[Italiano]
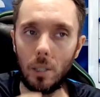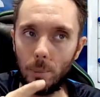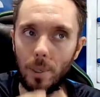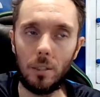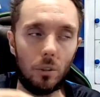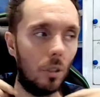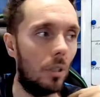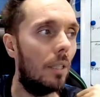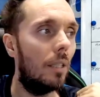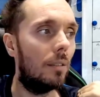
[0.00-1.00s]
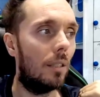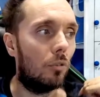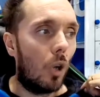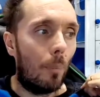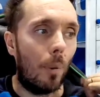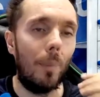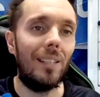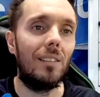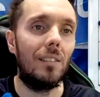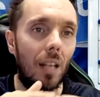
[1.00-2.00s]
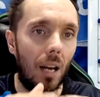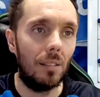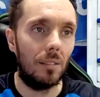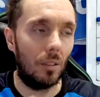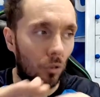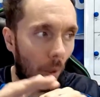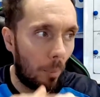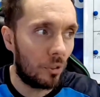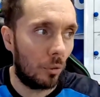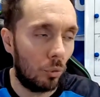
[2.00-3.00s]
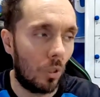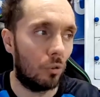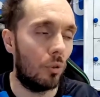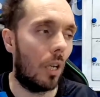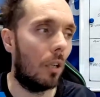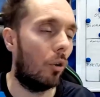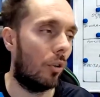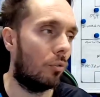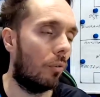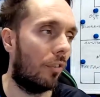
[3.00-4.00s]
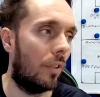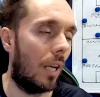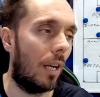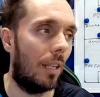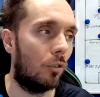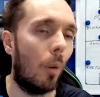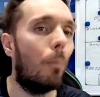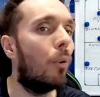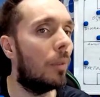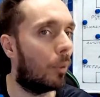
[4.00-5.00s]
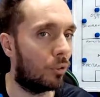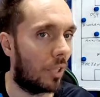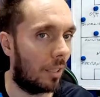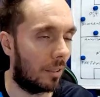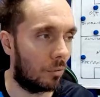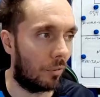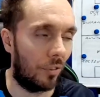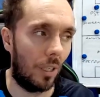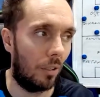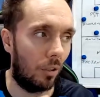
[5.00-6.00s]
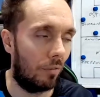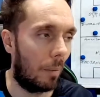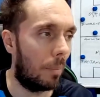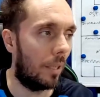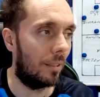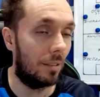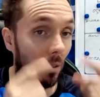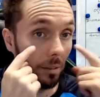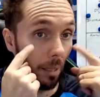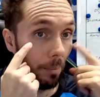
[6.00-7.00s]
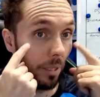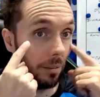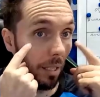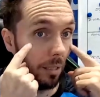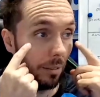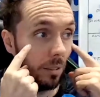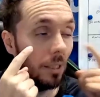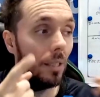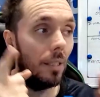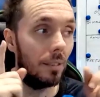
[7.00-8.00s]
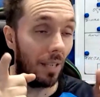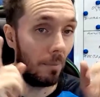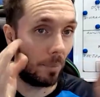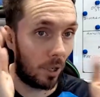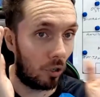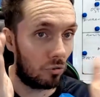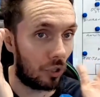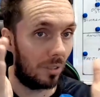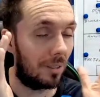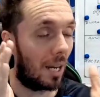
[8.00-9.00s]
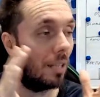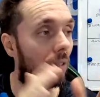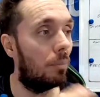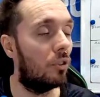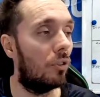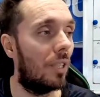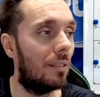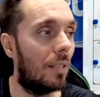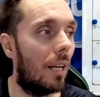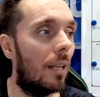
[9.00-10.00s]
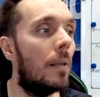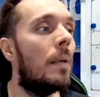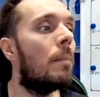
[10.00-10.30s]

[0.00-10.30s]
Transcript: ripeto, si è troppo messa, si è troppo seduta sugli allori sul finale, troppo riposata sul finale non va bene, stiamo sempre attenti, sempre concentrati, bisogna stare,